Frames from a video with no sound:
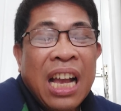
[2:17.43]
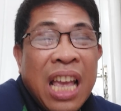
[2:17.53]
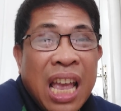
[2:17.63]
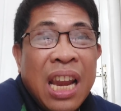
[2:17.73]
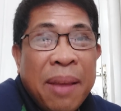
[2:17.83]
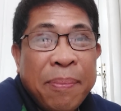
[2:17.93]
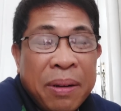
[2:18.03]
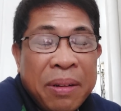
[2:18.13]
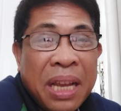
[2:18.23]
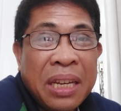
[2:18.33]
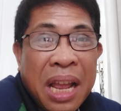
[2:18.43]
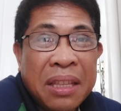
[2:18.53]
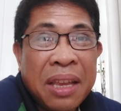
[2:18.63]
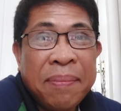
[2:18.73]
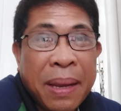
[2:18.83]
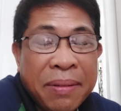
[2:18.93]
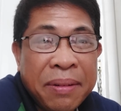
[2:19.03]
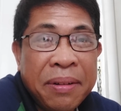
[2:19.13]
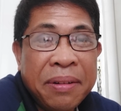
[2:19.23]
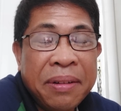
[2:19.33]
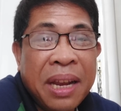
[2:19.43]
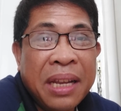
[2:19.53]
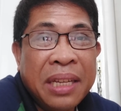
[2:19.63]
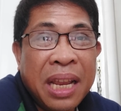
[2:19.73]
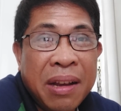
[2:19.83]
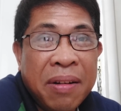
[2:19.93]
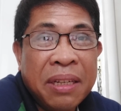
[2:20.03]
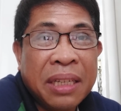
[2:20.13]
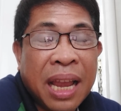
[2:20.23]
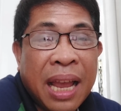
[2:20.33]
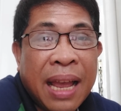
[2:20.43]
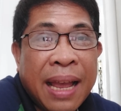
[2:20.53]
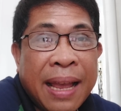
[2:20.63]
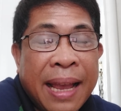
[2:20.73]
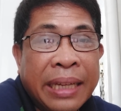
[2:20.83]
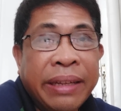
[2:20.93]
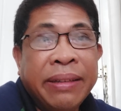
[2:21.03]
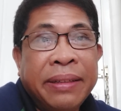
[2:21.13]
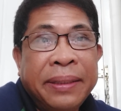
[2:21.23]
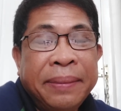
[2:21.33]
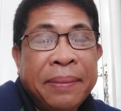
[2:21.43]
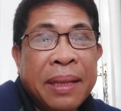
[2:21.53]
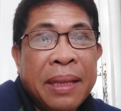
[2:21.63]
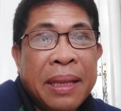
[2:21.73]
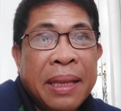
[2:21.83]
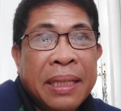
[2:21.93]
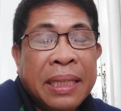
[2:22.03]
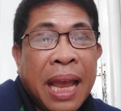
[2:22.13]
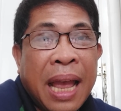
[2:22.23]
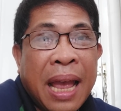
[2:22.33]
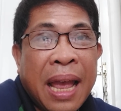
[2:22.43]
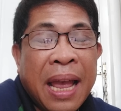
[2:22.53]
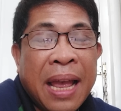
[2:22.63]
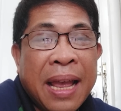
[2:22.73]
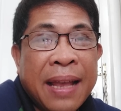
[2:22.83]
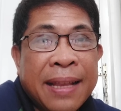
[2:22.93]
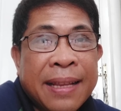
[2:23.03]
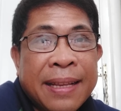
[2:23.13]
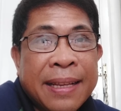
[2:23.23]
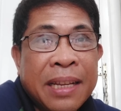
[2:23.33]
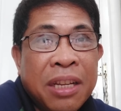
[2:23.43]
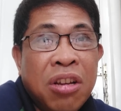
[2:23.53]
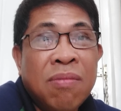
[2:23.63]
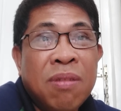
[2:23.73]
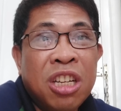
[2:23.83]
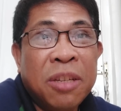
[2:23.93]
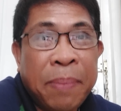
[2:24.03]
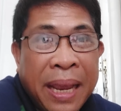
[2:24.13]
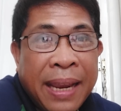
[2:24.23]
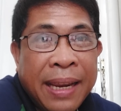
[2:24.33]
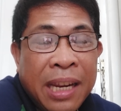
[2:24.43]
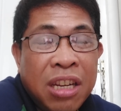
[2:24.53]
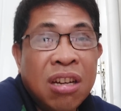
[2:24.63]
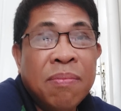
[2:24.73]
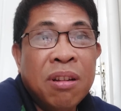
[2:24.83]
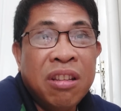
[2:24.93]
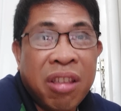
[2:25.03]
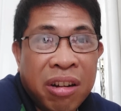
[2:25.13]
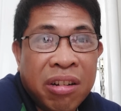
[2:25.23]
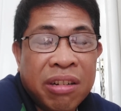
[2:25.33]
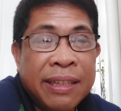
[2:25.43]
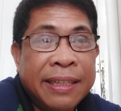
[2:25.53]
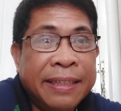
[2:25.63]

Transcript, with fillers: Ang hilig po ng dating Pangulong uh, Digong sa ano sa double speak, double talk.